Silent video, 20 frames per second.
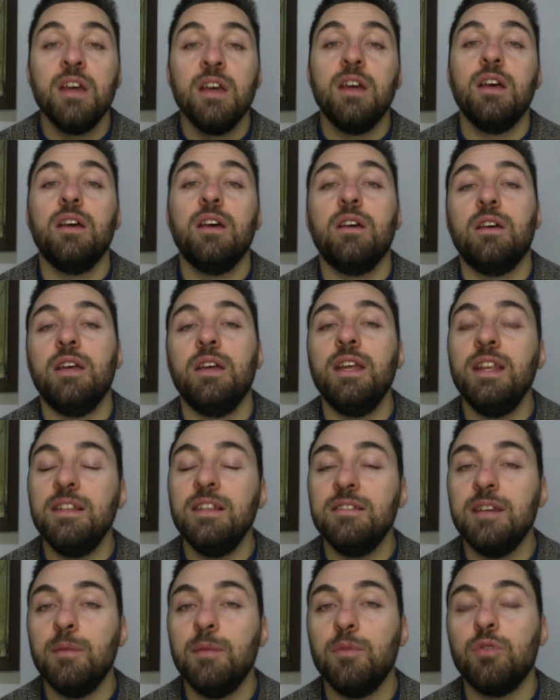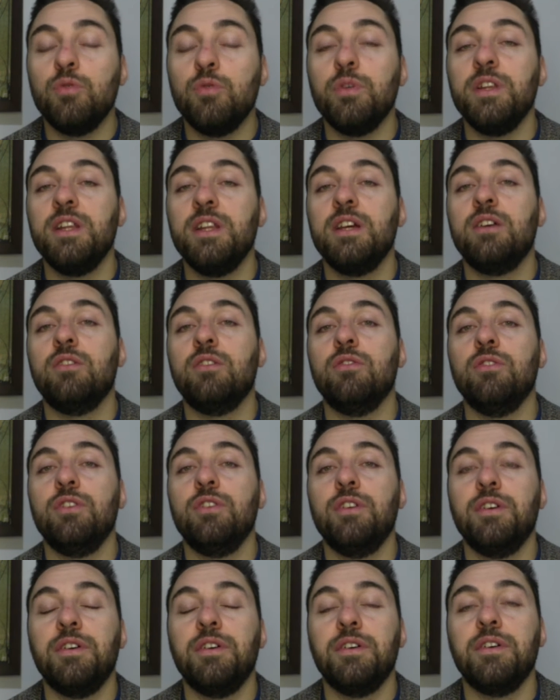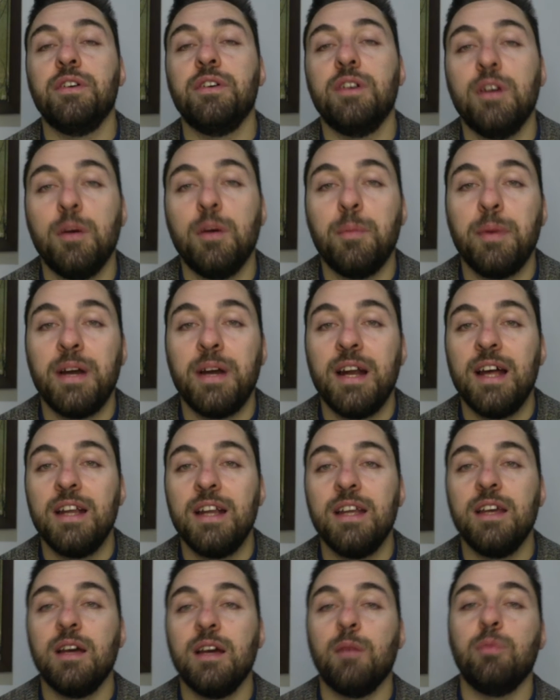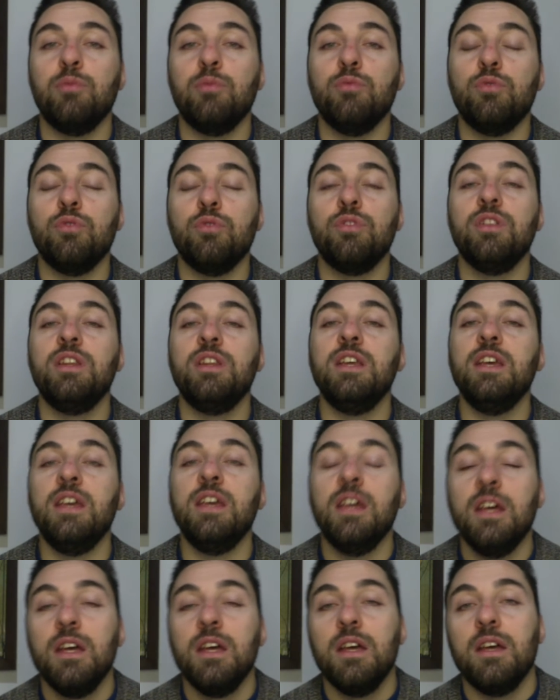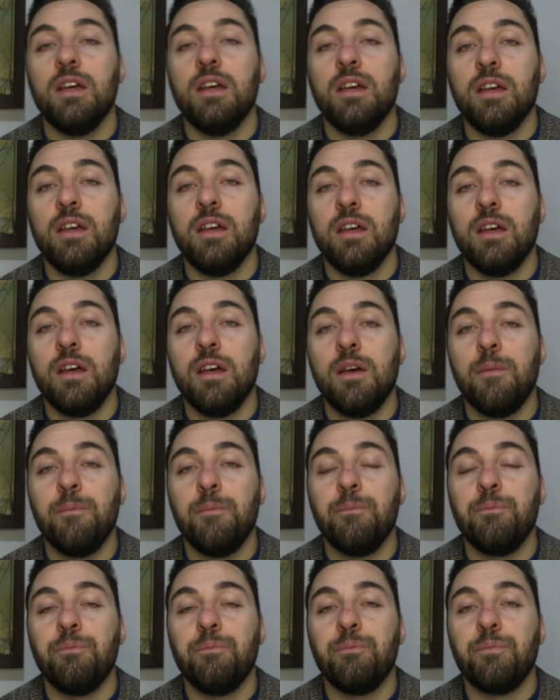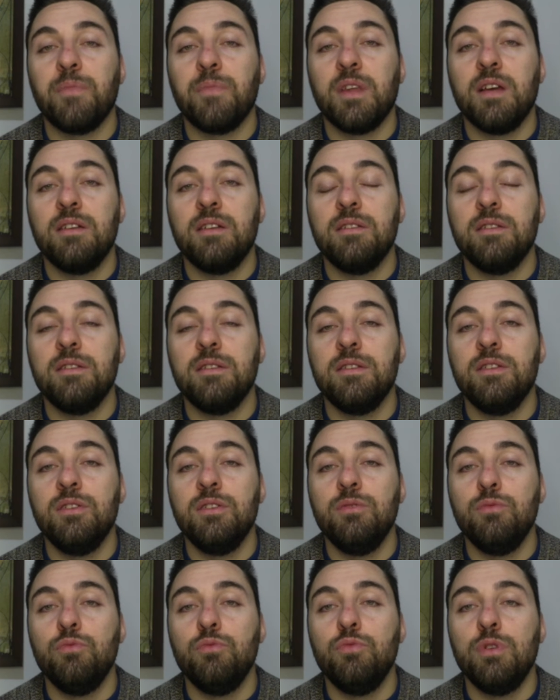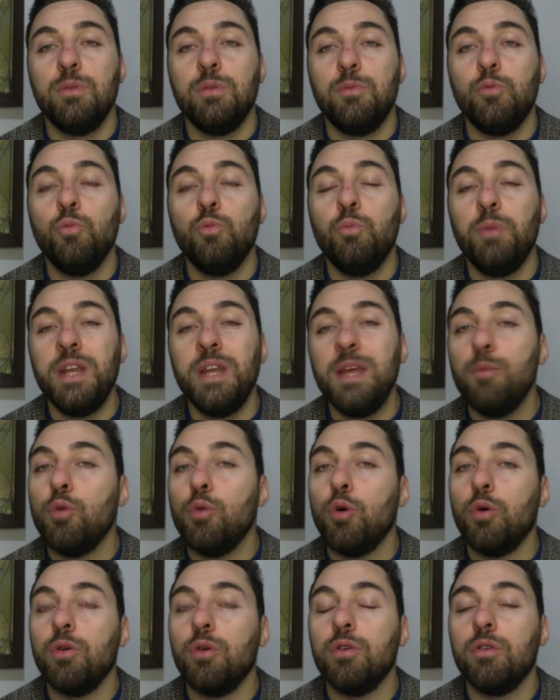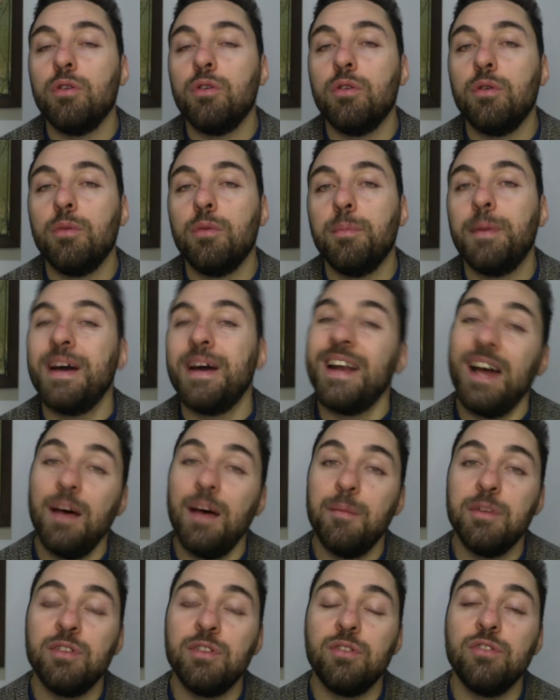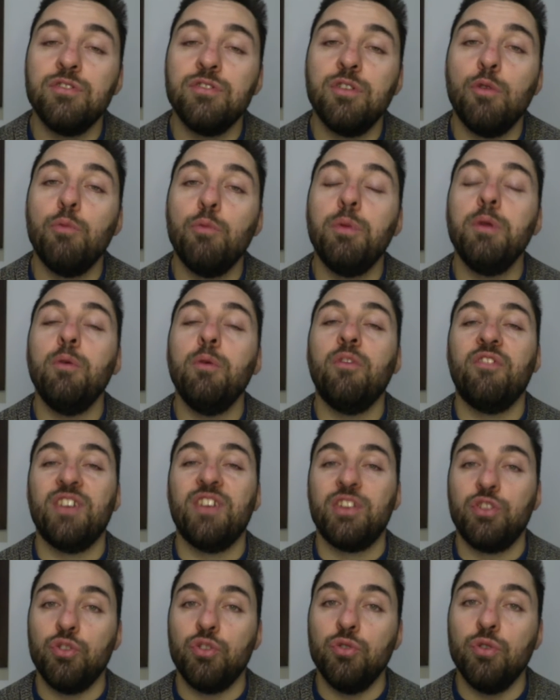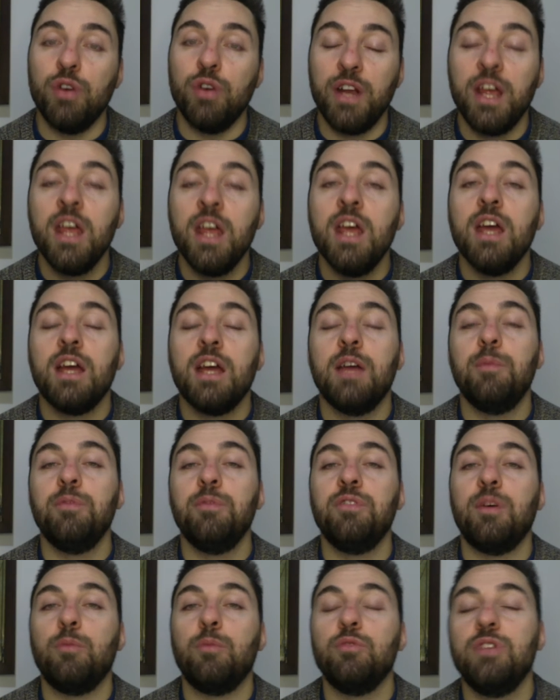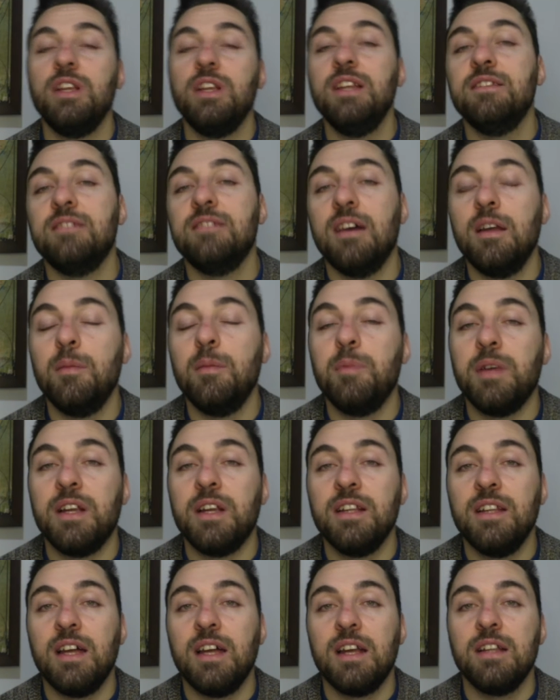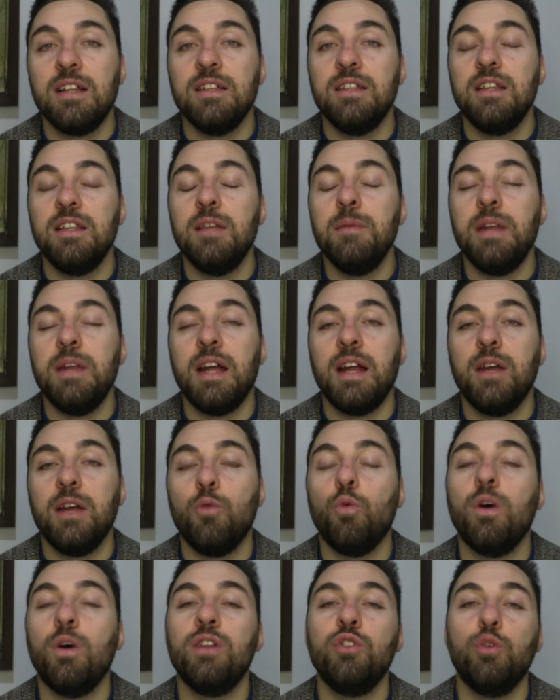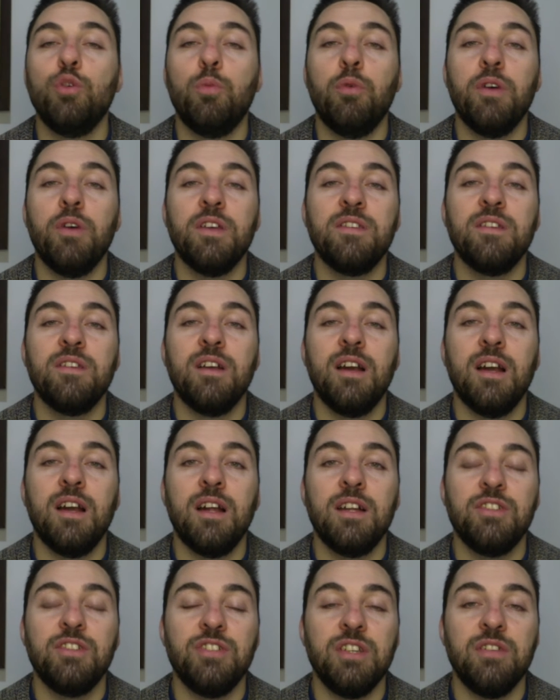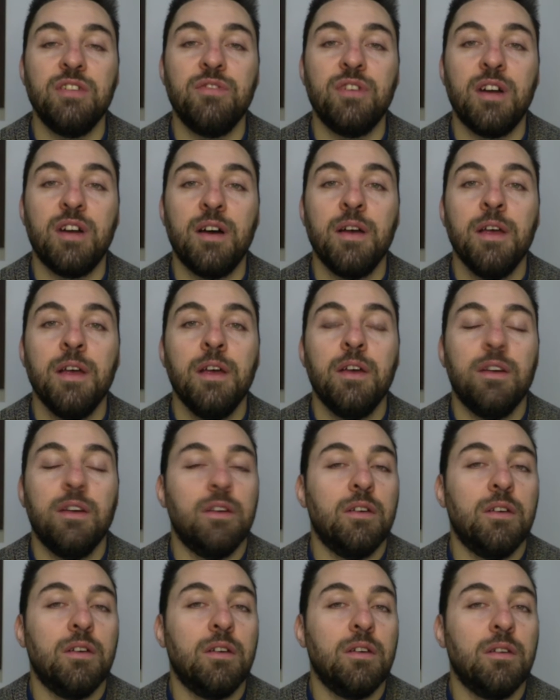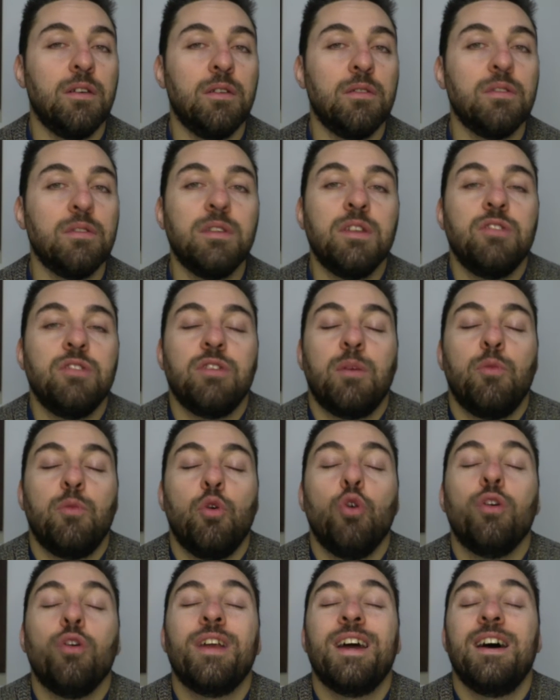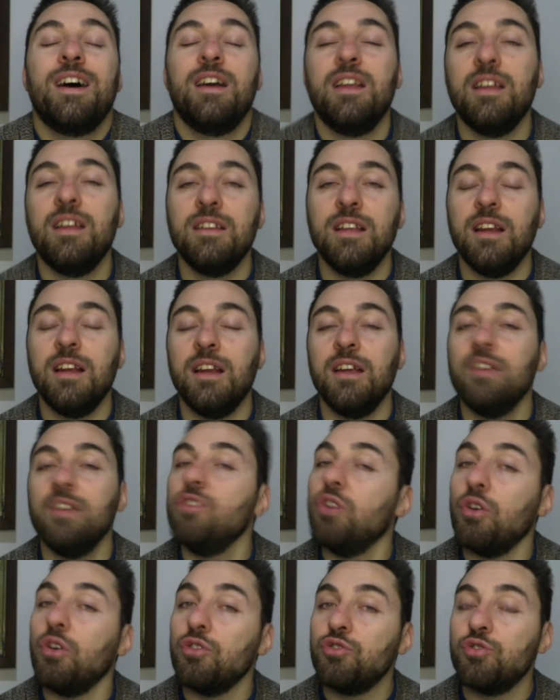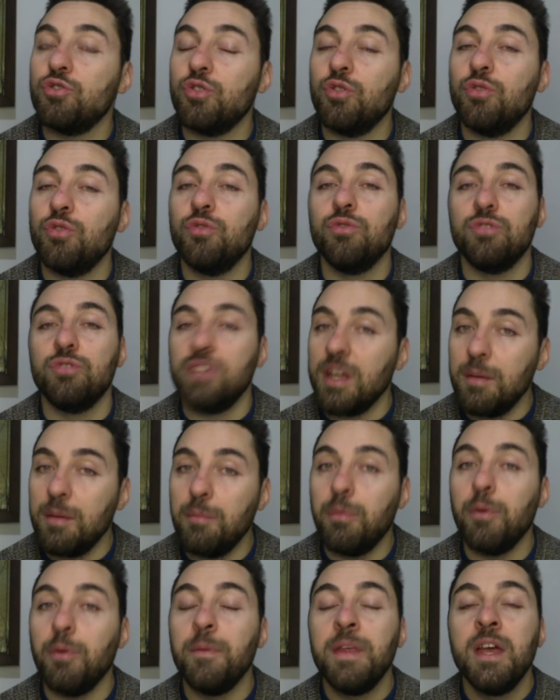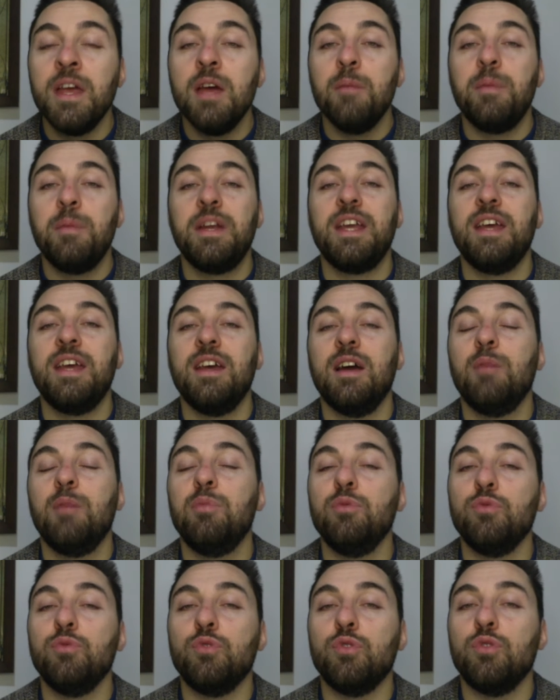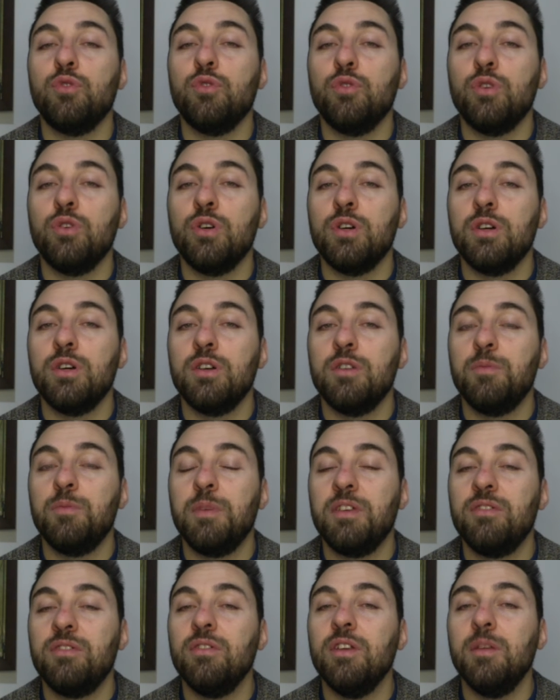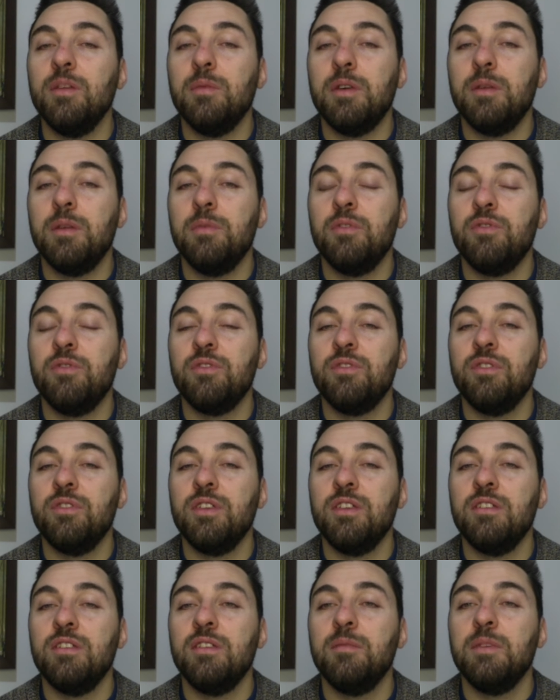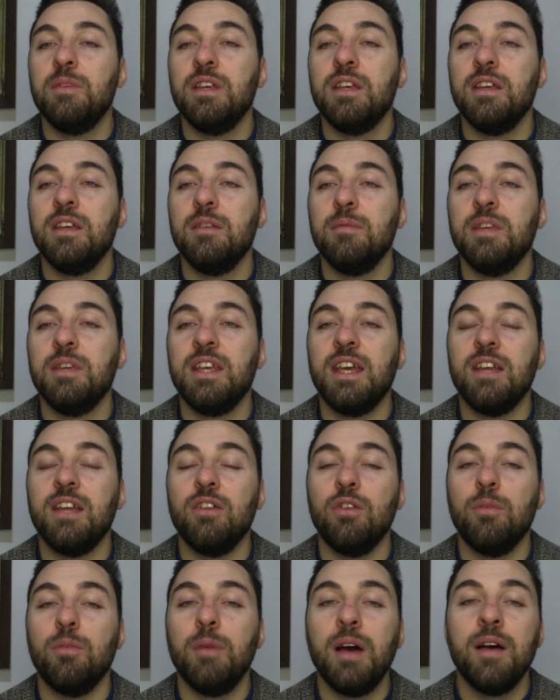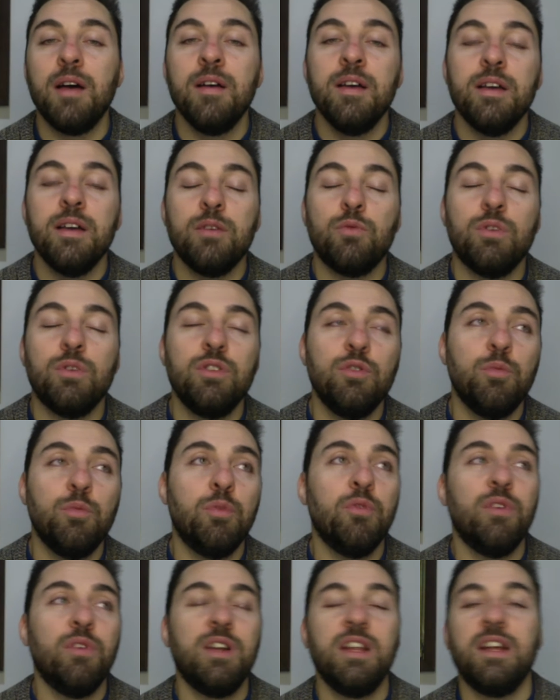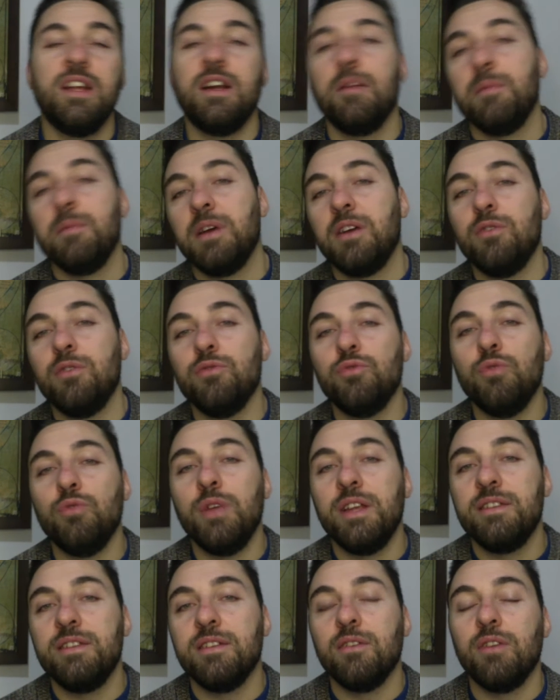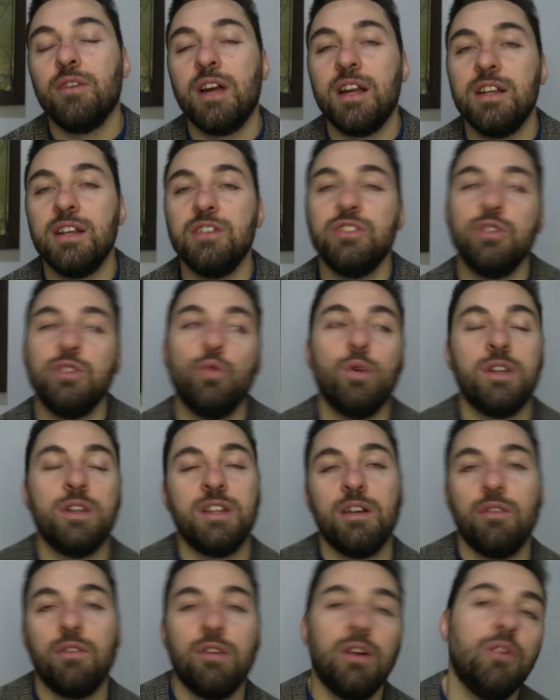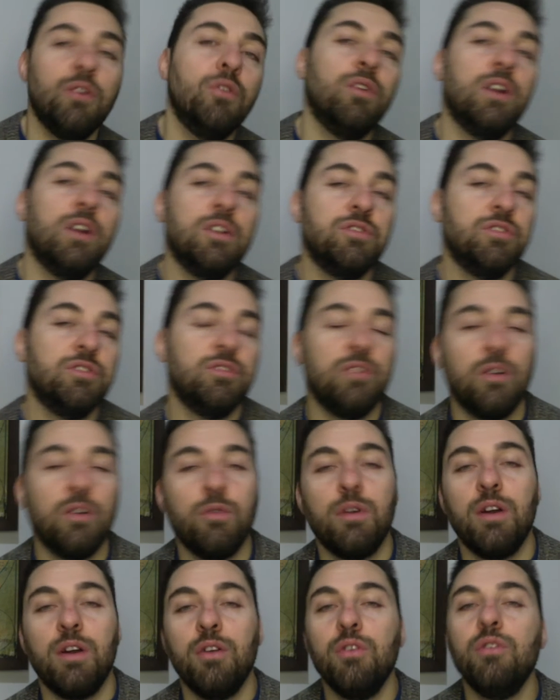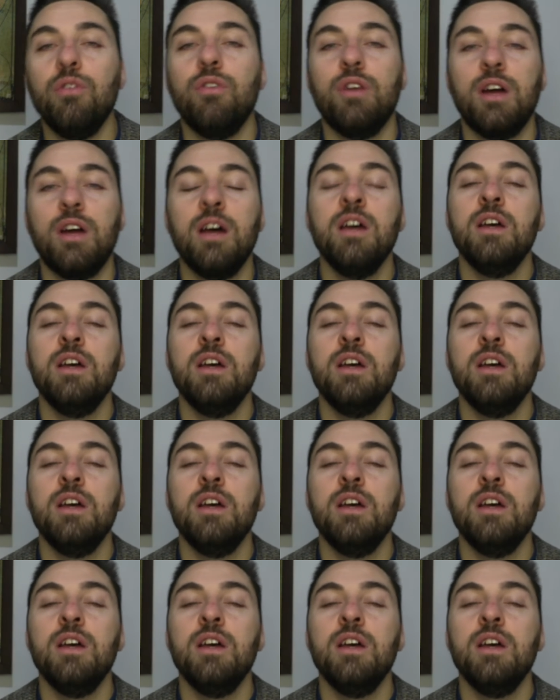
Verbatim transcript: Eh, iniziamo quindi con eh, parlare appunto di, eh, di un, un, primo eh, parametro, diciamo un primo fattore che possiamo utilizzare per andare a determinare quanto può essere la cifra eh, diciamo oraria del nostro Tempo. perché appunto eh, spesso liberi professionisti mi, mi, chiedono ma quanto può valere la mia consulenza oraria 50 euro all'ora 100 euro all'ora